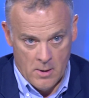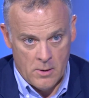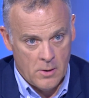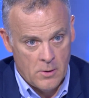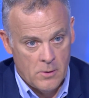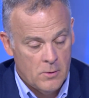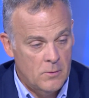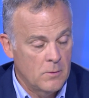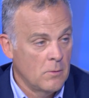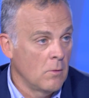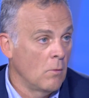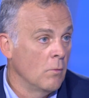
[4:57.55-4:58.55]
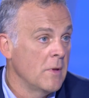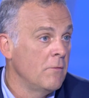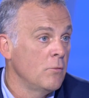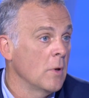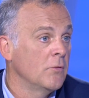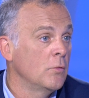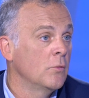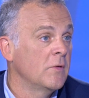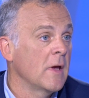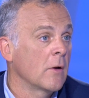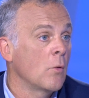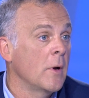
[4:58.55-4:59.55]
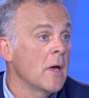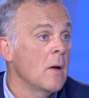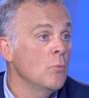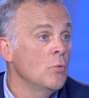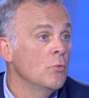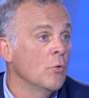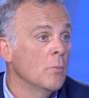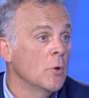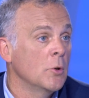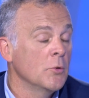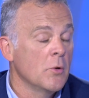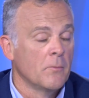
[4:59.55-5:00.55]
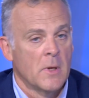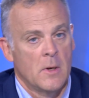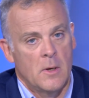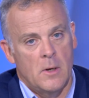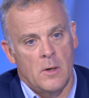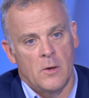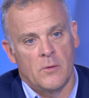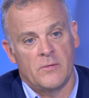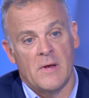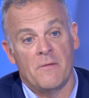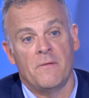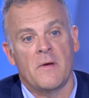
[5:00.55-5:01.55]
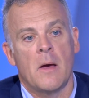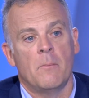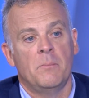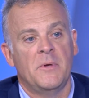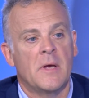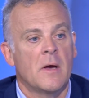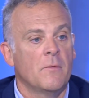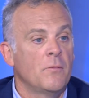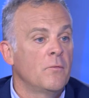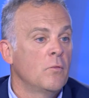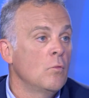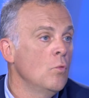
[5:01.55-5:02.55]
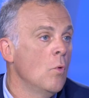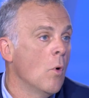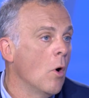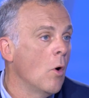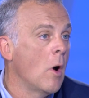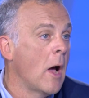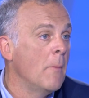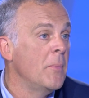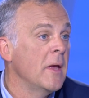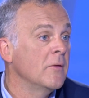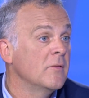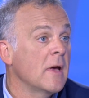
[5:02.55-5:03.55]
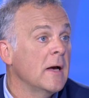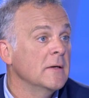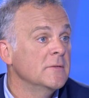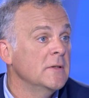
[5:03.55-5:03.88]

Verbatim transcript: on a vu un succès incroyable, une demande. Euh, ça fait un bien fou euh, à PSA, à